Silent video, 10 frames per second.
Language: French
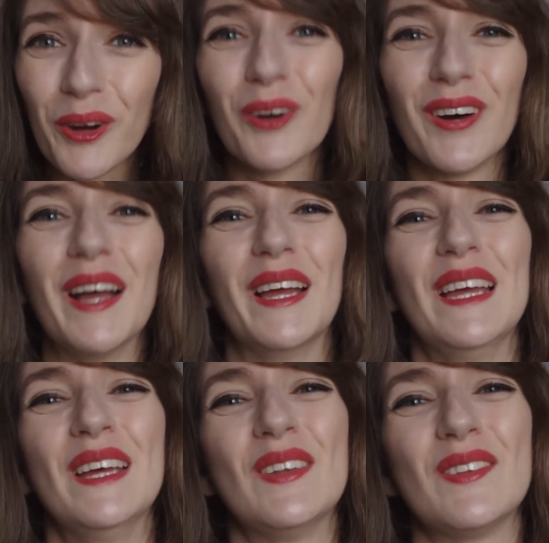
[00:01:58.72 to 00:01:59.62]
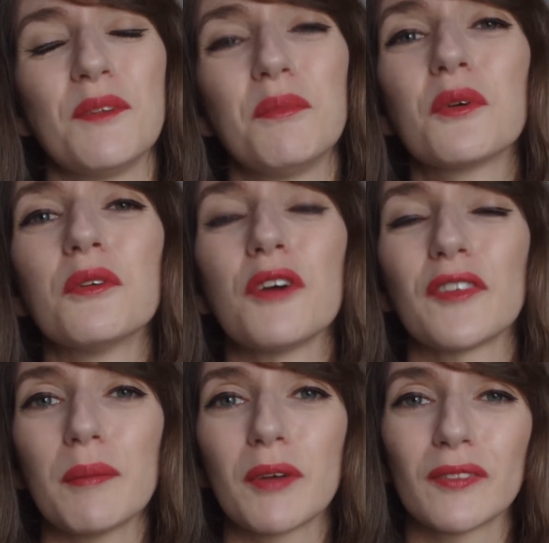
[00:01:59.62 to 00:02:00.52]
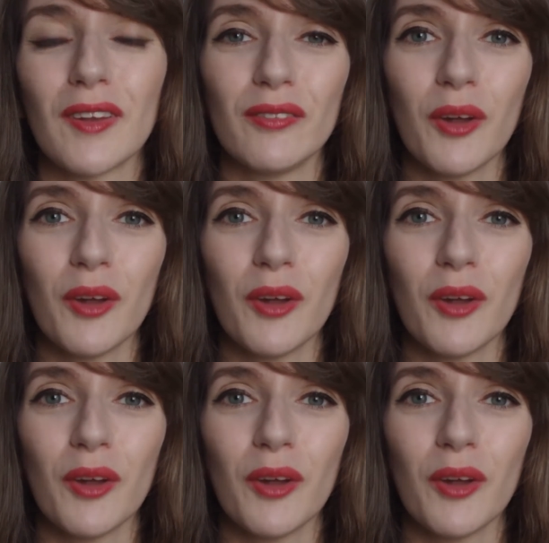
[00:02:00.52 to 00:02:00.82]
métro, c'est plus confortable quand t'es